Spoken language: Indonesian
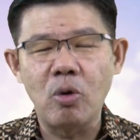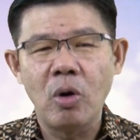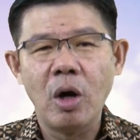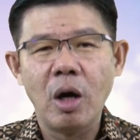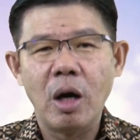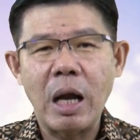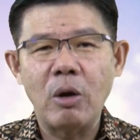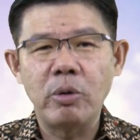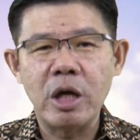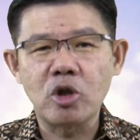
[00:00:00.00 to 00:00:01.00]
aku?
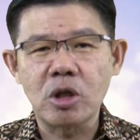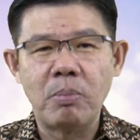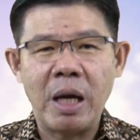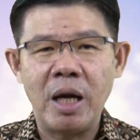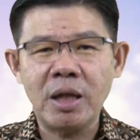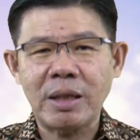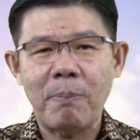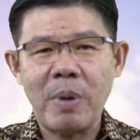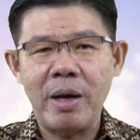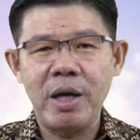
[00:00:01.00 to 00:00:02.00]
Lalu Yesus
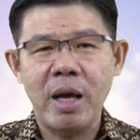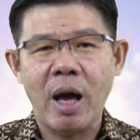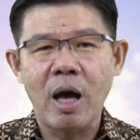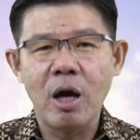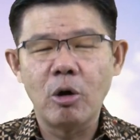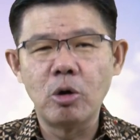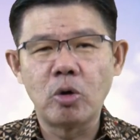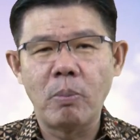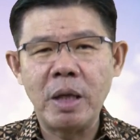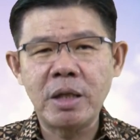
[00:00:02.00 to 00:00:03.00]
menetapkan dia
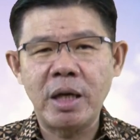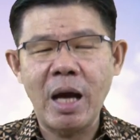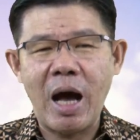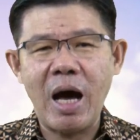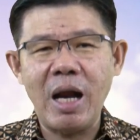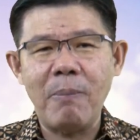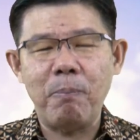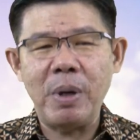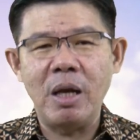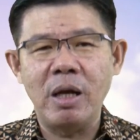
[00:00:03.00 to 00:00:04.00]
untuk menjadi
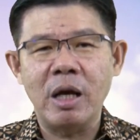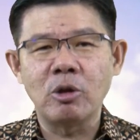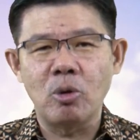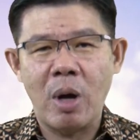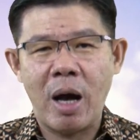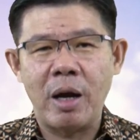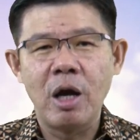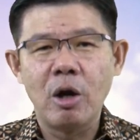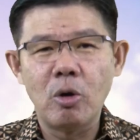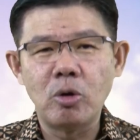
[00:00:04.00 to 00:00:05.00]
alat pilihan
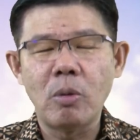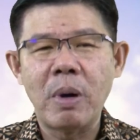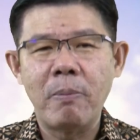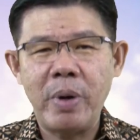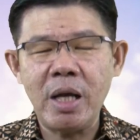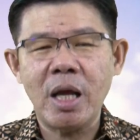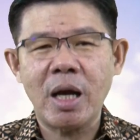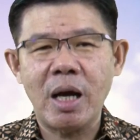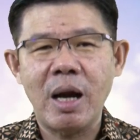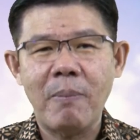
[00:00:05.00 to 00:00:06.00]
Tuhan untuk
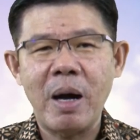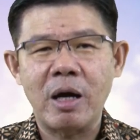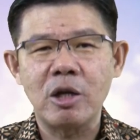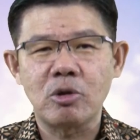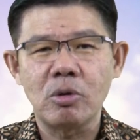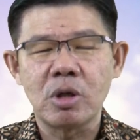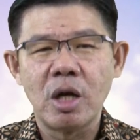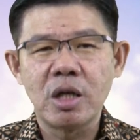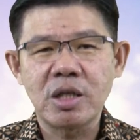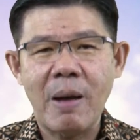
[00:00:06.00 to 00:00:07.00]
memberitakan nama Kristus
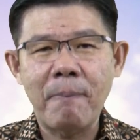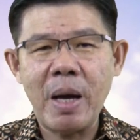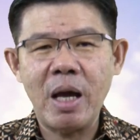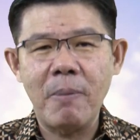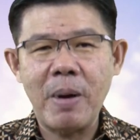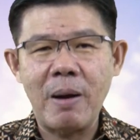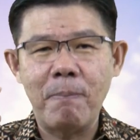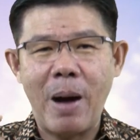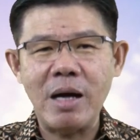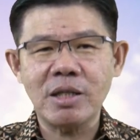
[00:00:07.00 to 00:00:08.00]
sampai
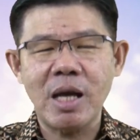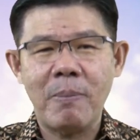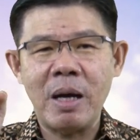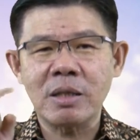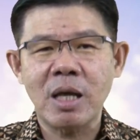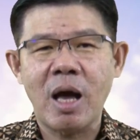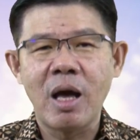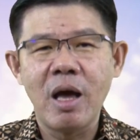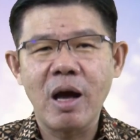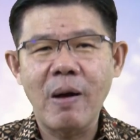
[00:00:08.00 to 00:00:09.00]
kepada bangsa-bangsa,